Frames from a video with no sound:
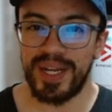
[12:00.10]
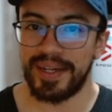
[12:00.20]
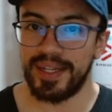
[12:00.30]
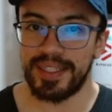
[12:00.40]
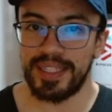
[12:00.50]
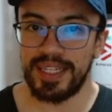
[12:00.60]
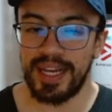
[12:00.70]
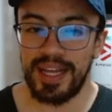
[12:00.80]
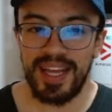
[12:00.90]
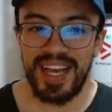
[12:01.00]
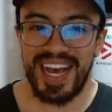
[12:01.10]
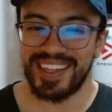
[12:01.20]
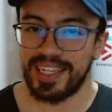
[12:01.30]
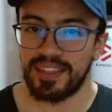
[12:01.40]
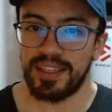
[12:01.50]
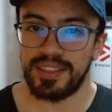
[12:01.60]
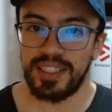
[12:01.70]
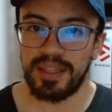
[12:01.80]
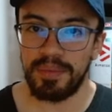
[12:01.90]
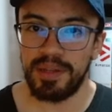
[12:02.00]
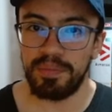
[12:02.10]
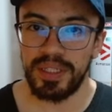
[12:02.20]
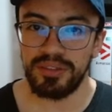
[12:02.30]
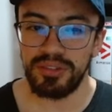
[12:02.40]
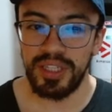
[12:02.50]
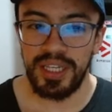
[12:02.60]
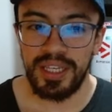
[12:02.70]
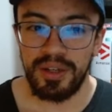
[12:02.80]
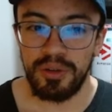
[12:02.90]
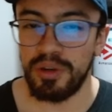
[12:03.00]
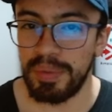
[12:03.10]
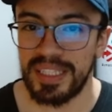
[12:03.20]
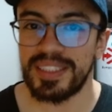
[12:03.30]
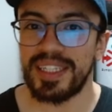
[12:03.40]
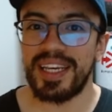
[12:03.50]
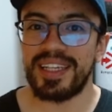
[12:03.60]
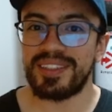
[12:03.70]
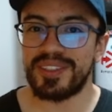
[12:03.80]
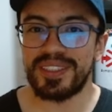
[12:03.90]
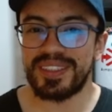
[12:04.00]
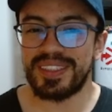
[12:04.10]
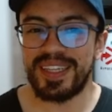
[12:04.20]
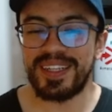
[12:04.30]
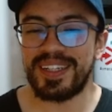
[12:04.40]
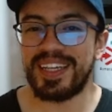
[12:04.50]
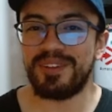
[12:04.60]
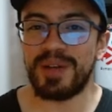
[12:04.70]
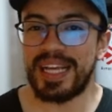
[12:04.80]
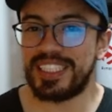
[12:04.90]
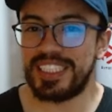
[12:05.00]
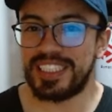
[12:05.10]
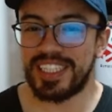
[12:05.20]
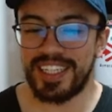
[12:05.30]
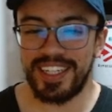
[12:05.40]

creatina a 37 mil pesos uno piensa que eso es eh, una chicha